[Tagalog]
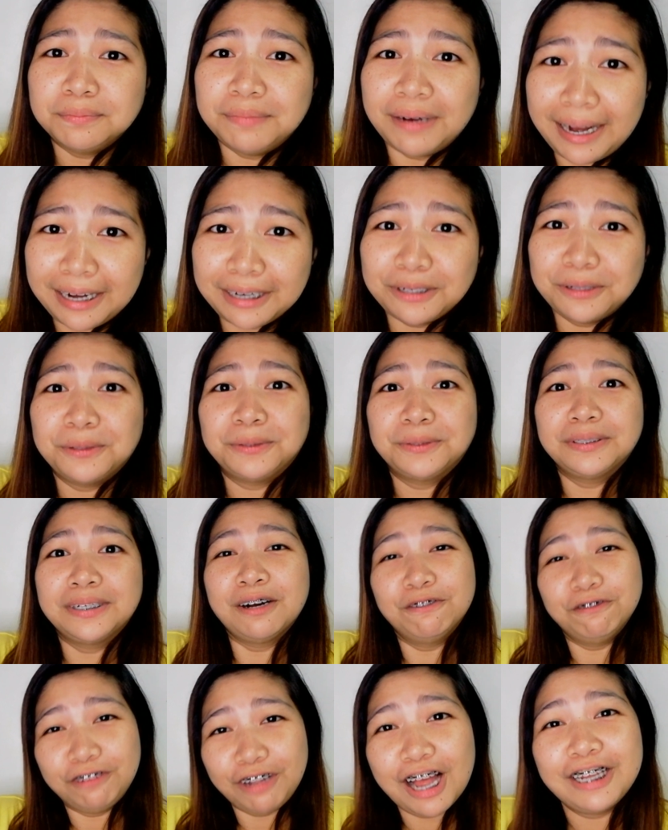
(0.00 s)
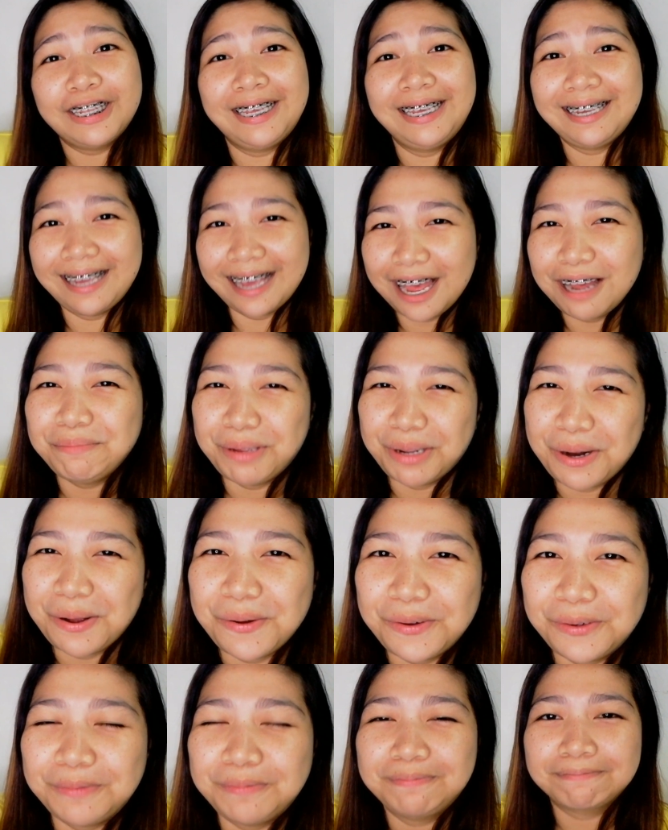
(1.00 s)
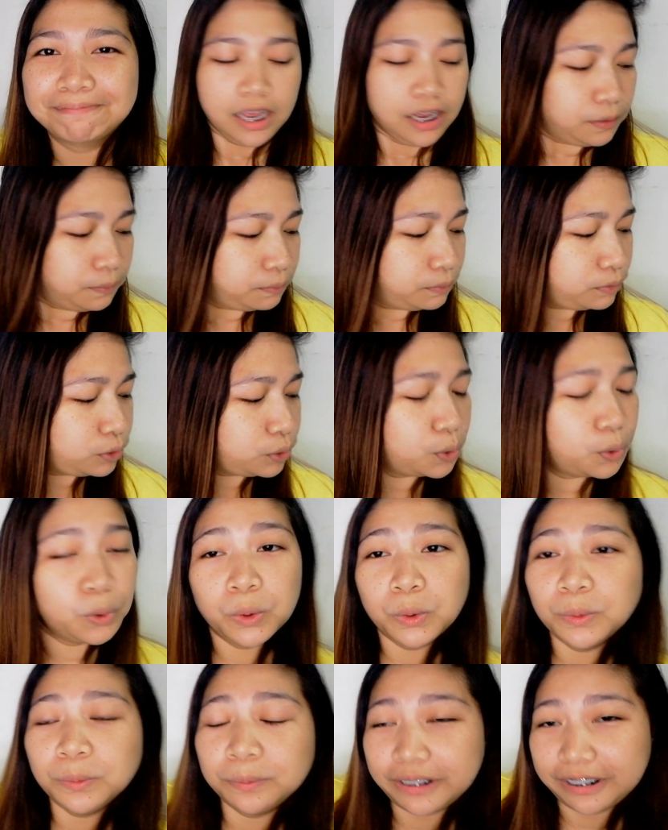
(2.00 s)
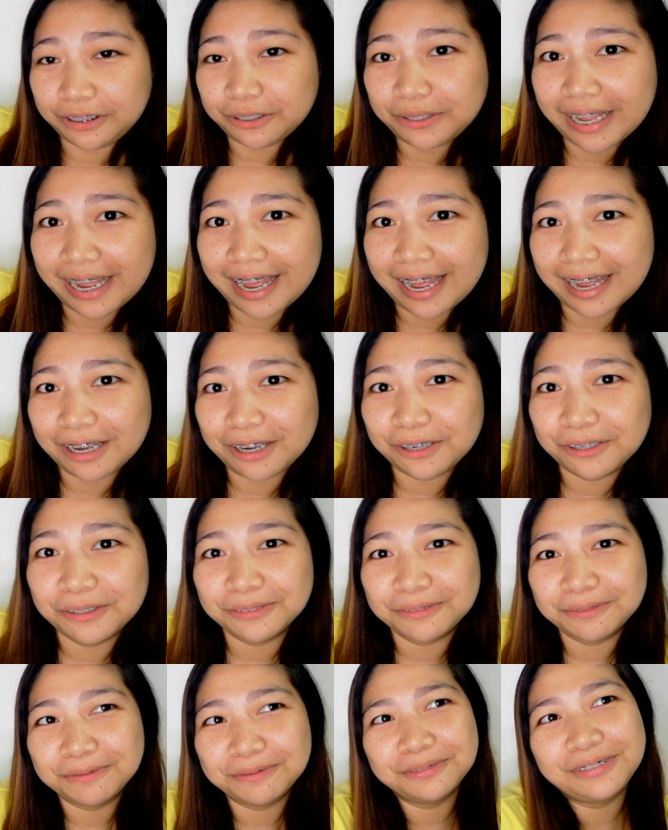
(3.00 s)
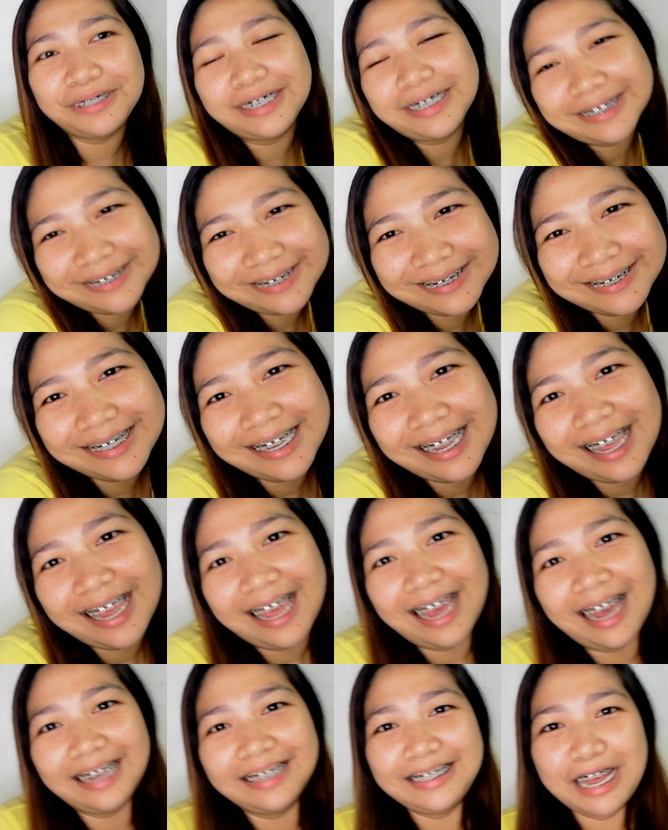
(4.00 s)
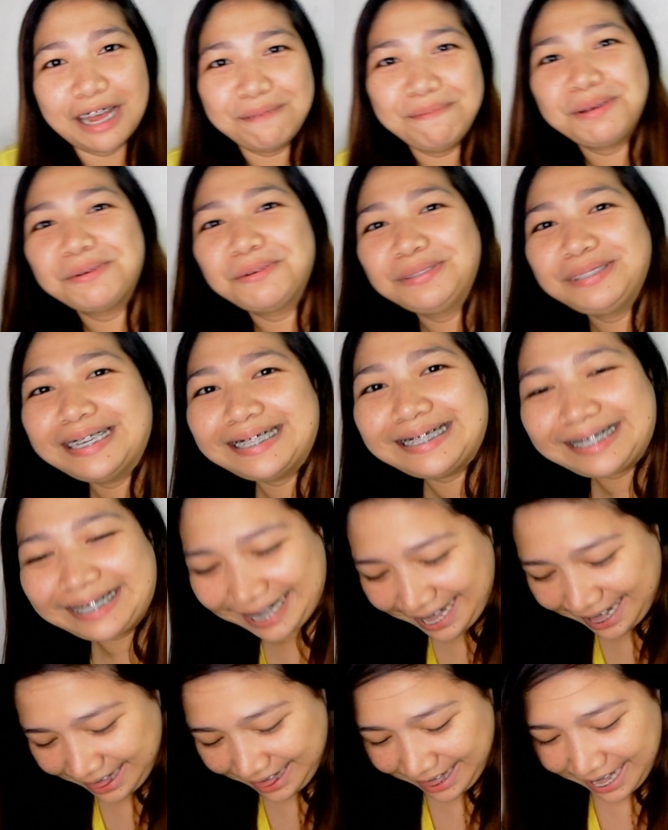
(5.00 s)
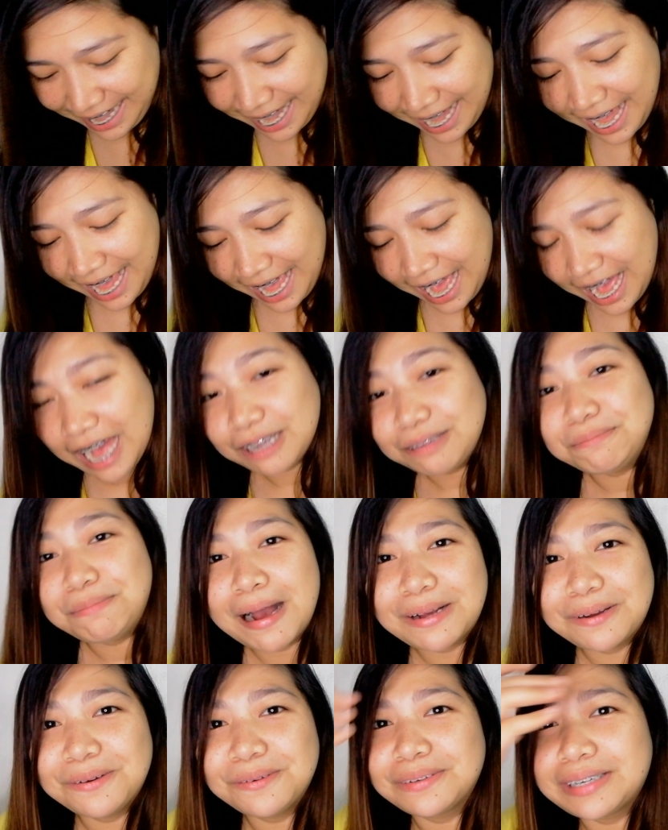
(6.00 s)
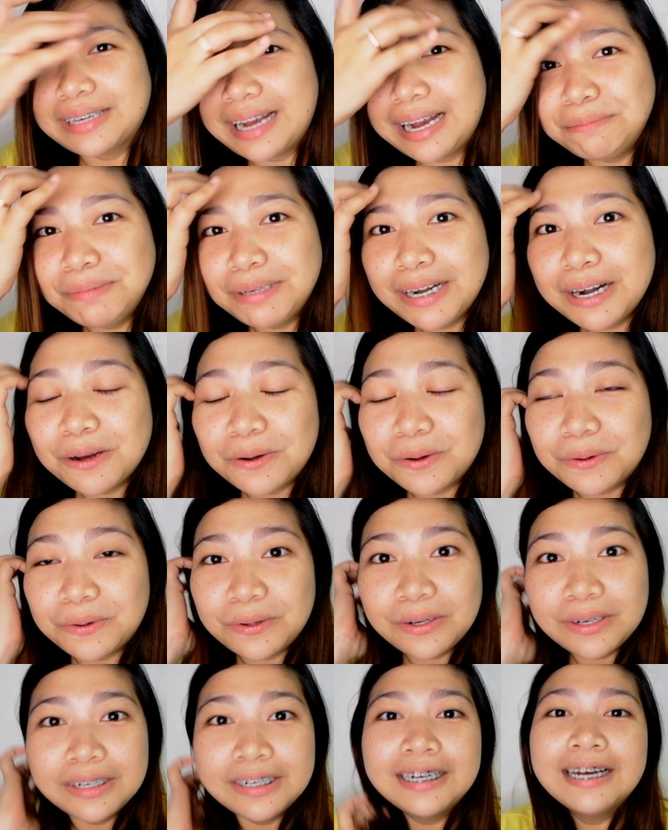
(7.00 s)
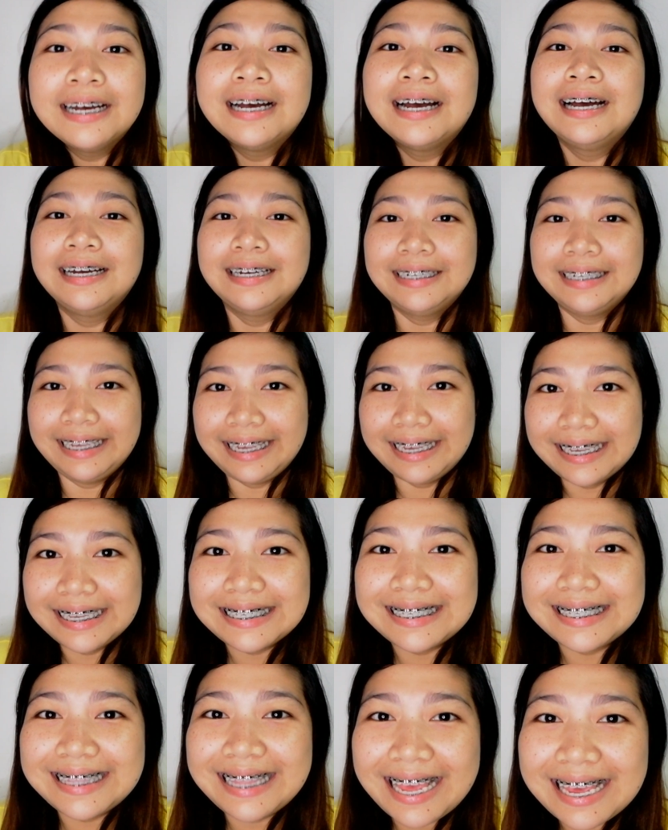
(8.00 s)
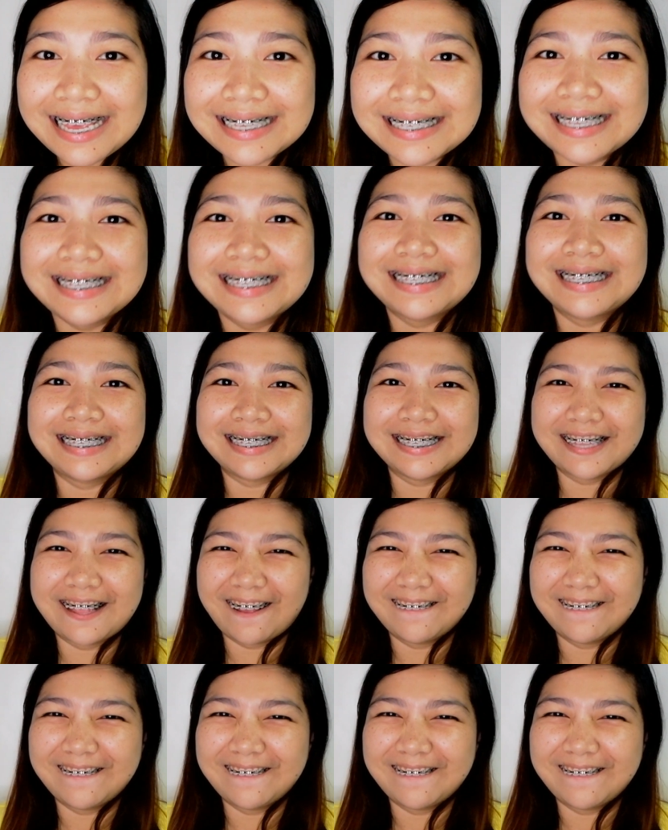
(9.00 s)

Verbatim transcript: bagong vlogging camera ko. So, ito na. Well, ang dami kong satsa. -sat. Ang bagong camera ko is this.